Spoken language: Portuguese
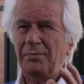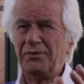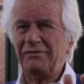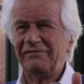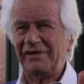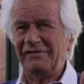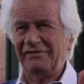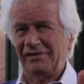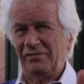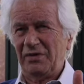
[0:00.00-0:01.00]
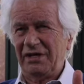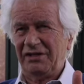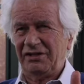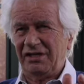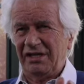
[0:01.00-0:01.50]

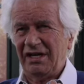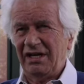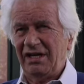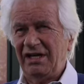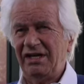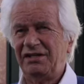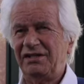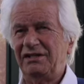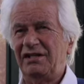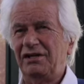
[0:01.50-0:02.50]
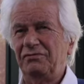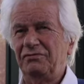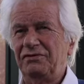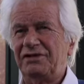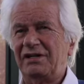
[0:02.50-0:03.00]
Provavelmente esse
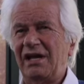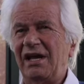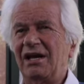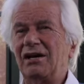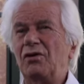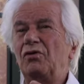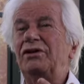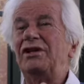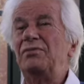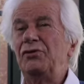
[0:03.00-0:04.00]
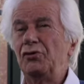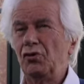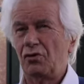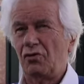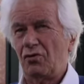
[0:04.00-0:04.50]
deus era o
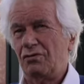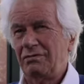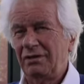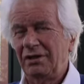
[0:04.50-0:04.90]
Demiurgo,